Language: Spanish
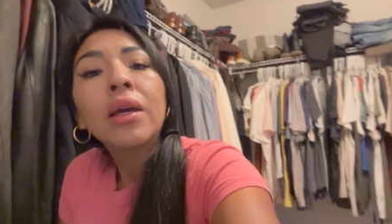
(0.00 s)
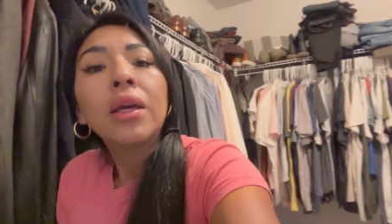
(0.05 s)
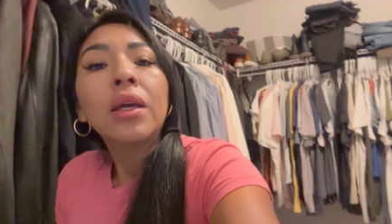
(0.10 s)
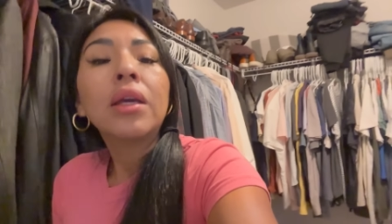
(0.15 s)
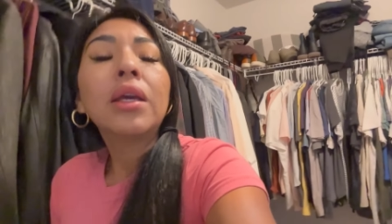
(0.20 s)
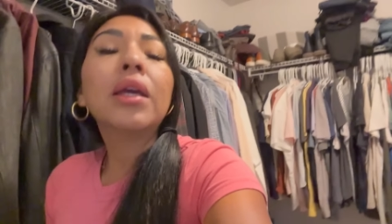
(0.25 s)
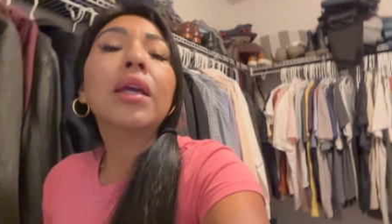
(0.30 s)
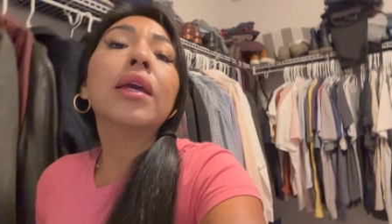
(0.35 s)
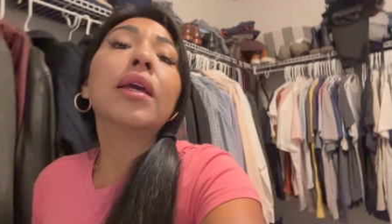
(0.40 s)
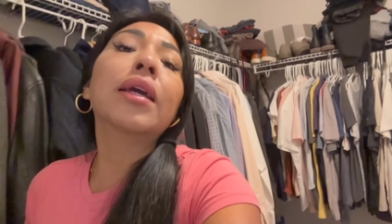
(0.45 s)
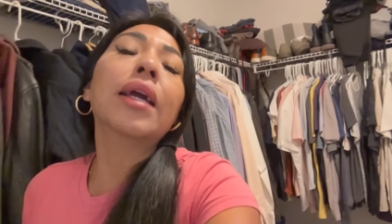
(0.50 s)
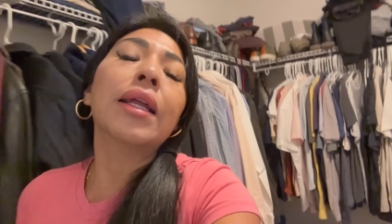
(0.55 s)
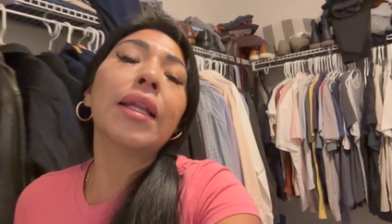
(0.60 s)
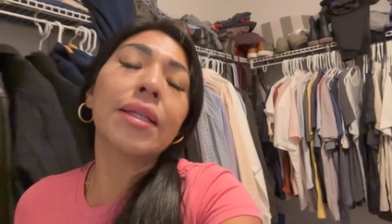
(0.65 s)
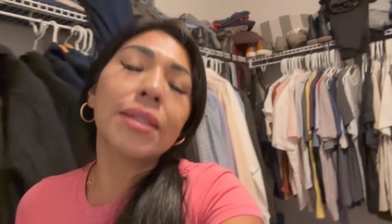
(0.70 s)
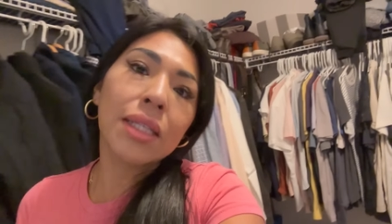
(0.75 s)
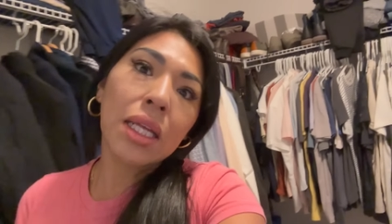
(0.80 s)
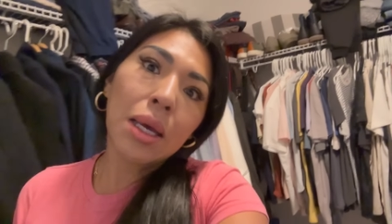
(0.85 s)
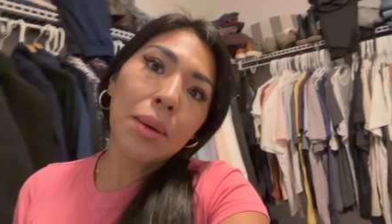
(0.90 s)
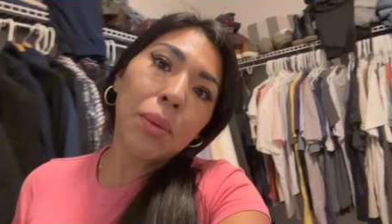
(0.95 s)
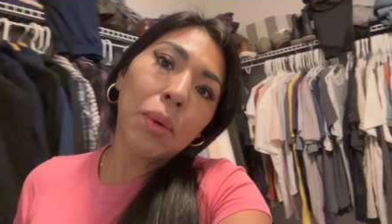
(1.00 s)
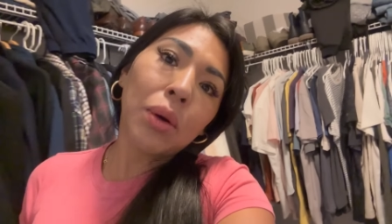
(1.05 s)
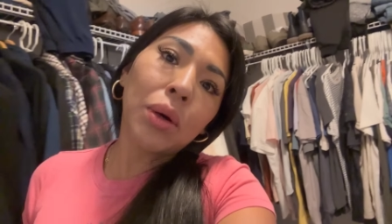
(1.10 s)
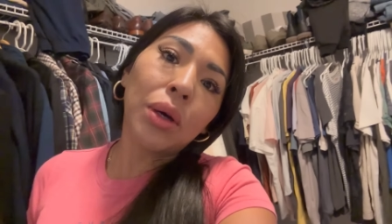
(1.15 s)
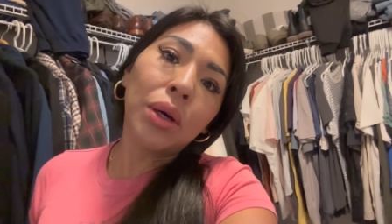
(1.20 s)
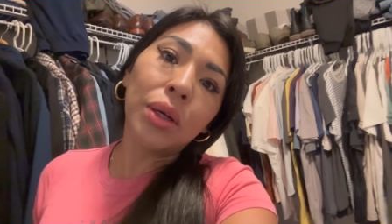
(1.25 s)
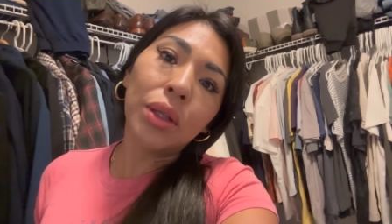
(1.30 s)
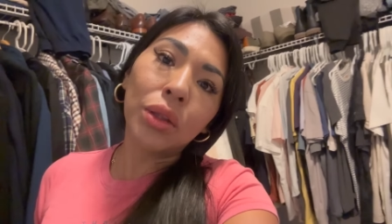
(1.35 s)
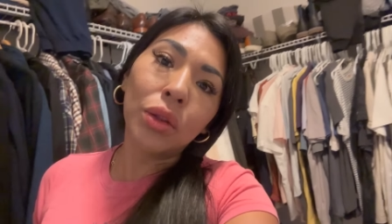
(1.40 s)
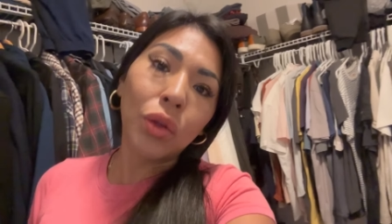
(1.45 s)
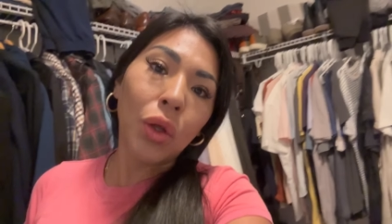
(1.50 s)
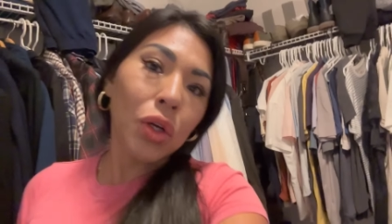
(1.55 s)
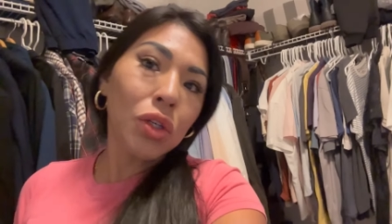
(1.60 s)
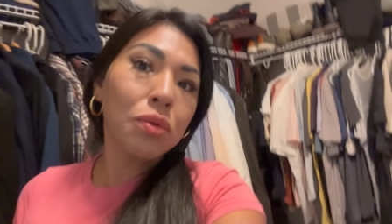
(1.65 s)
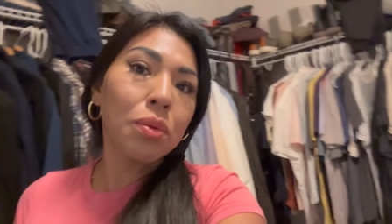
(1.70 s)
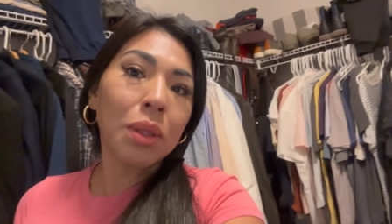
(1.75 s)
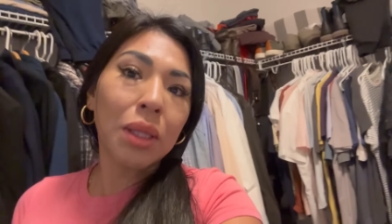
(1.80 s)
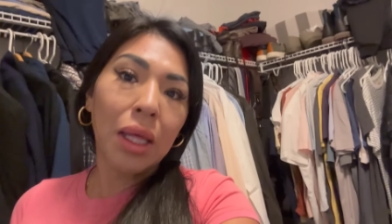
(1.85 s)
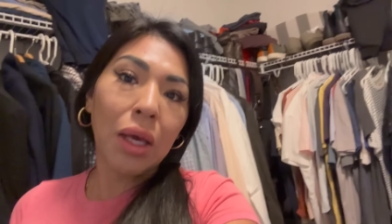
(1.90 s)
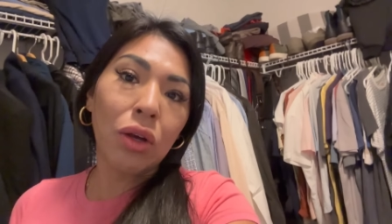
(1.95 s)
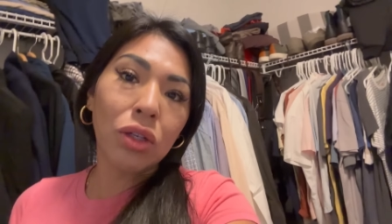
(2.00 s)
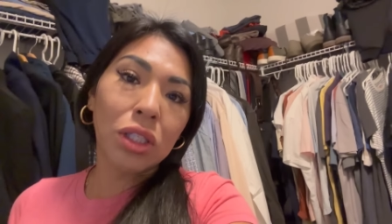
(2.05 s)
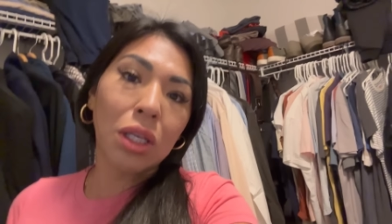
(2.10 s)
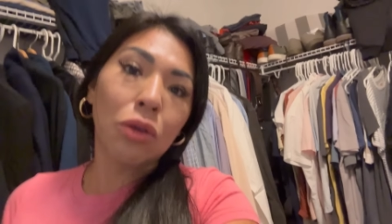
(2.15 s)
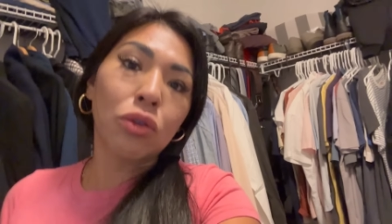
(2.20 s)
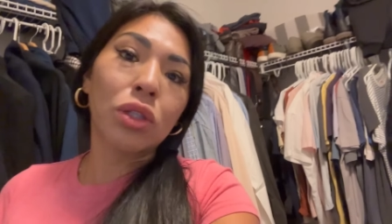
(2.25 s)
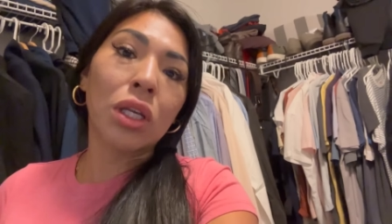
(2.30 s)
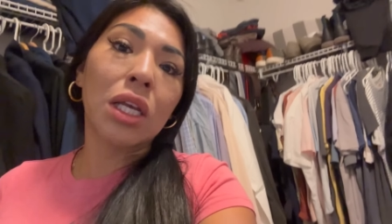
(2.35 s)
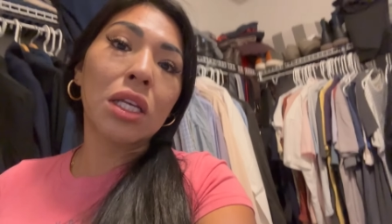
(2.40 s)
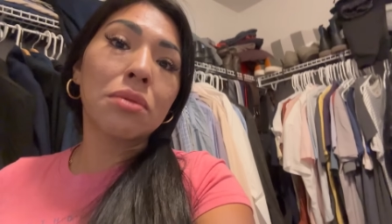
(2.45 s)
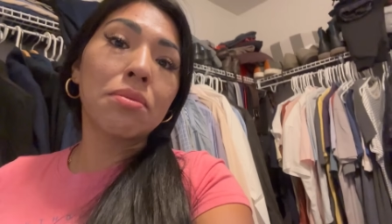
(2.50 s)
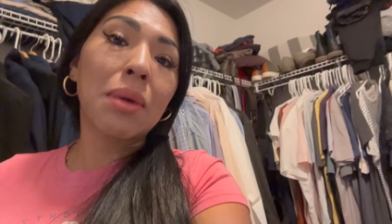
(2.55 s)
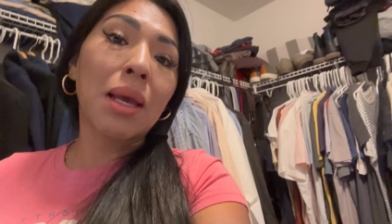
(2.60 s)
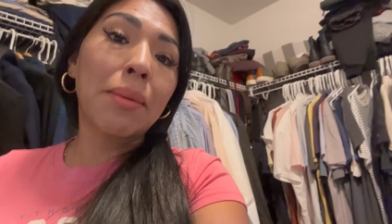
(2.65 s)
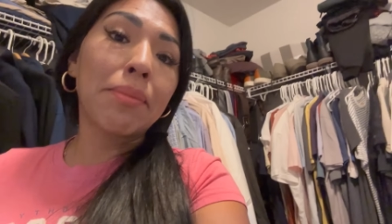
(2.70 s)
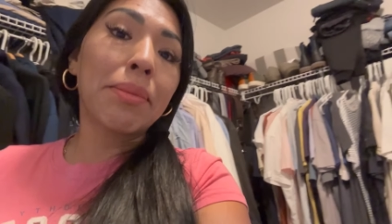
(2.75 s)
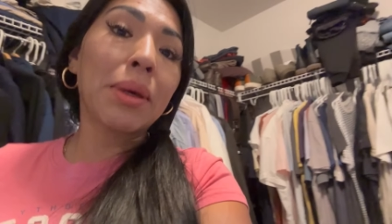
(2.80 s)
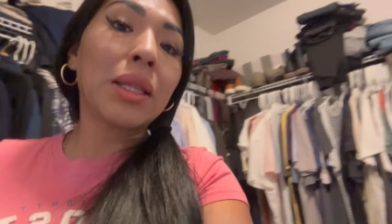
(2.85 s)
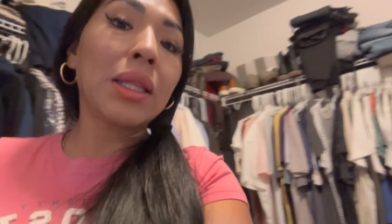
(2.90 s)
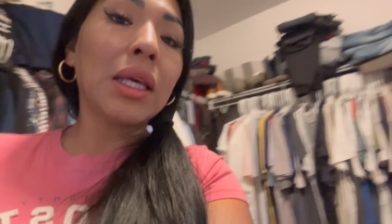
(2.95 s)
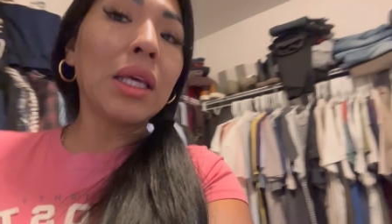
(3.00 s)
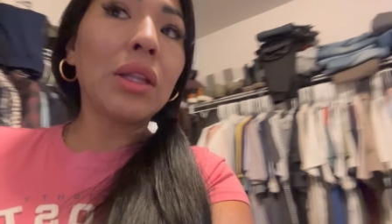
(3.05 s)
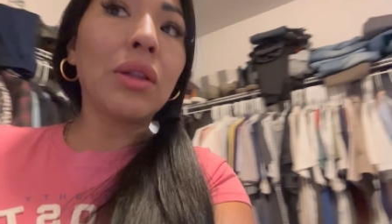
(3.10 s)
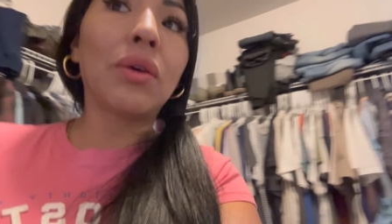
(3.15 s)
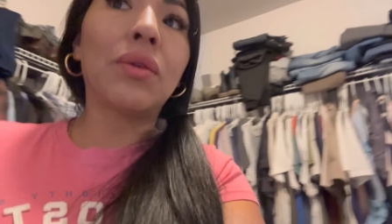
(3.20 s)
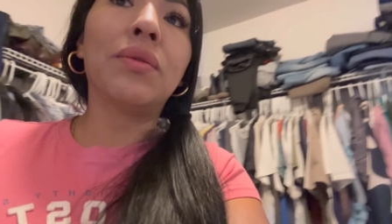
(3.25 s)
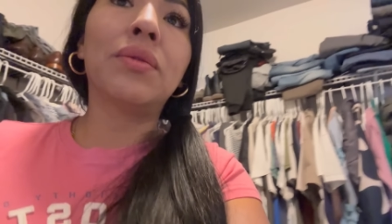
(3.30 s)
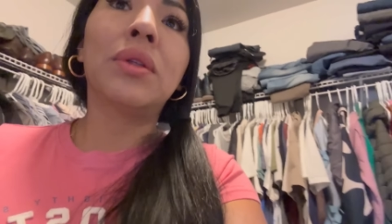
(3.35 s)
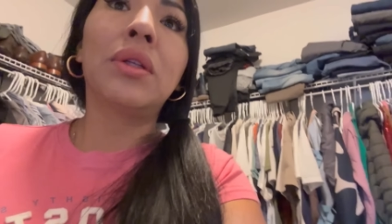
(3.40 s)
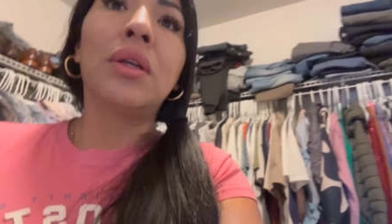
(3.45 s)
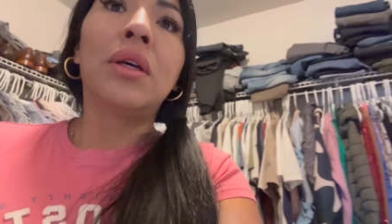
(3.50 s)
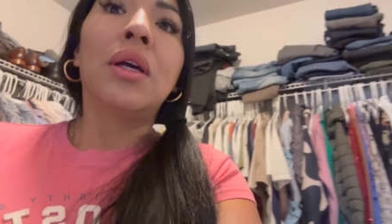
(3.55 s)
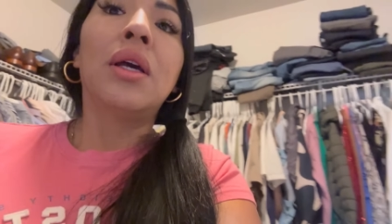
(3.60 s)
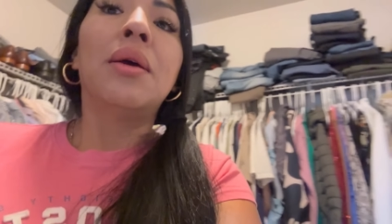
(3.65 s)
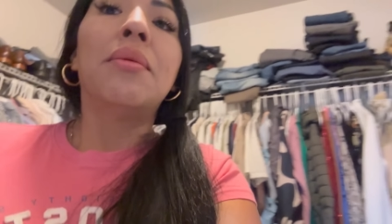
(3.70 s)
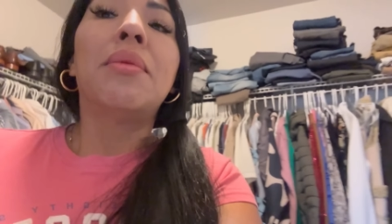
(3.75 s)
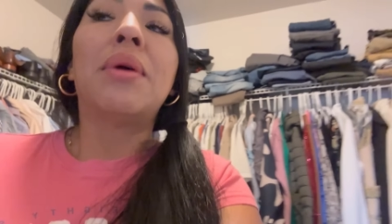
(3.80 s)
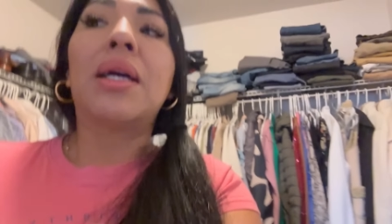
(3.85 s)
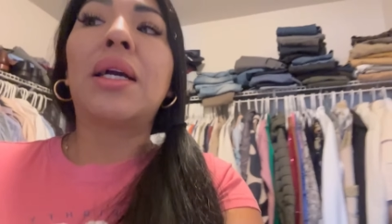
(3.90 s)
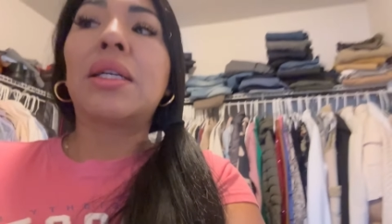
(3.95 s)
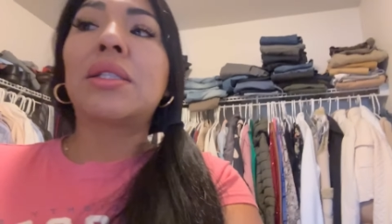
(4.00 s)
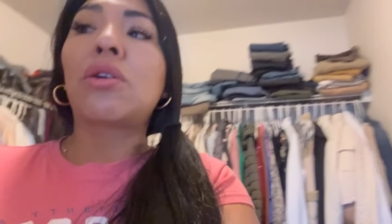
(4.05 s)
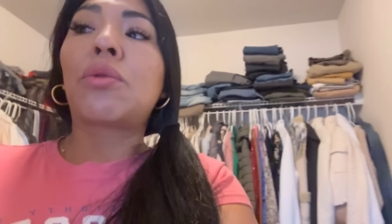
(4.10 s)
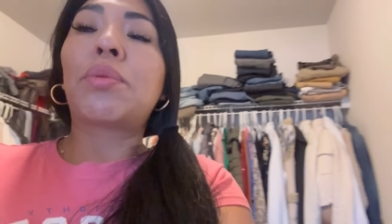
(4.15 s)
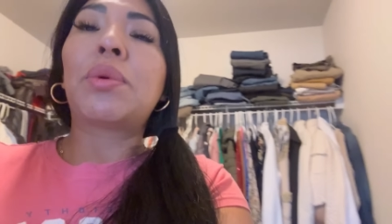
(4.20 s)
y que les debo dos videos que ustedes me han pedido. Me han estado